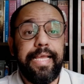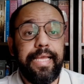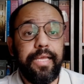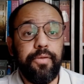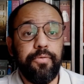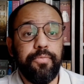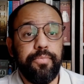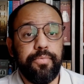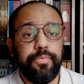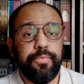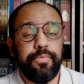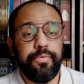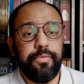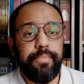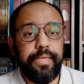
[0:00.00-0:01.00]
E o,
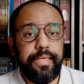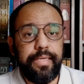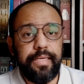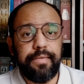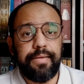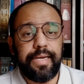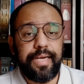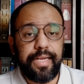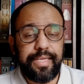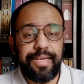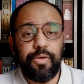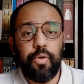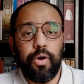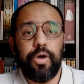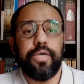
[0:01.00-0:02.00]
o menino até
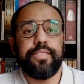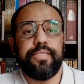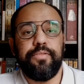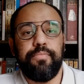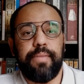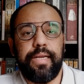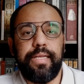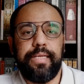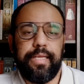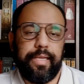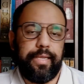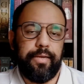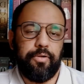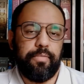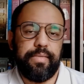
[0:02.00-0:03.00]
que gosta do
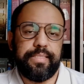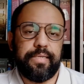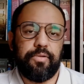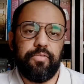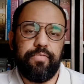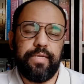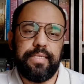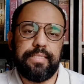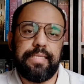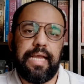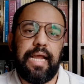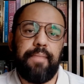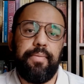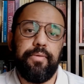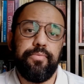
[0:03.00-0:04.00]
marinheiro, começa a
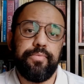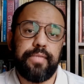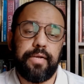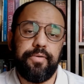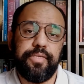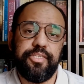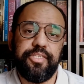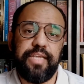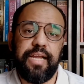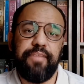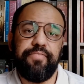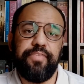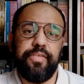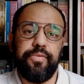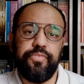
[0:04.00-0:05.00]
conversar, perguntar coisa de
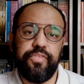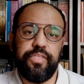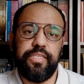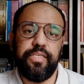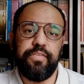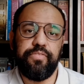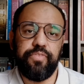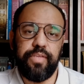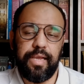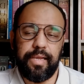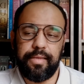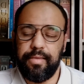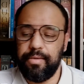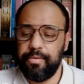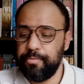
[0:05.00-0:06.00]
navios e isso e
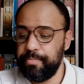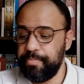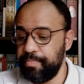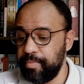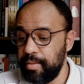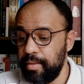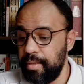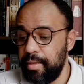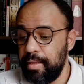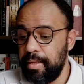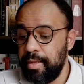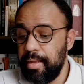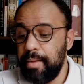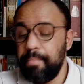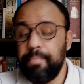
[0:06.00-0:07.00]
aquilo.
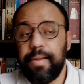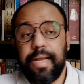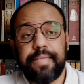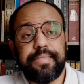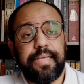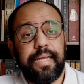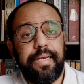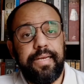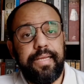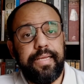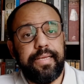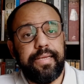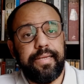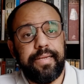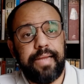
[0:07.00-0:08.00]
Mas
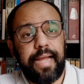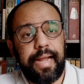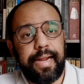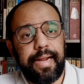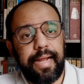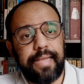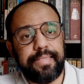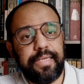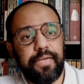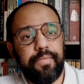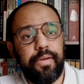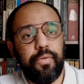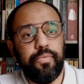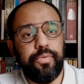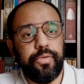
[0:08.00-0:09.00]
ali a casa
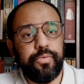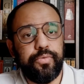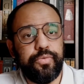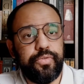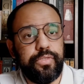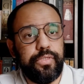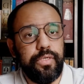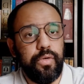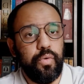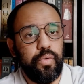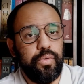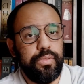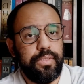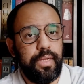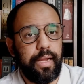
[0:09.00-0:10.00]
não é o único
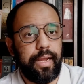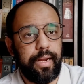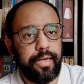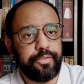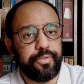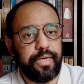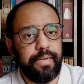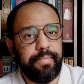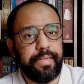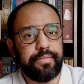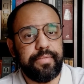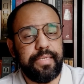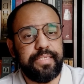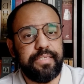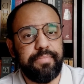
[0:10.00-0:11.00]
círculo de
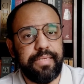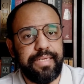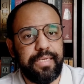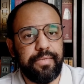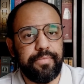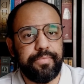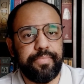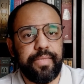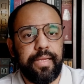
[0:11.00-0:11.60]
relacionamento deste menino.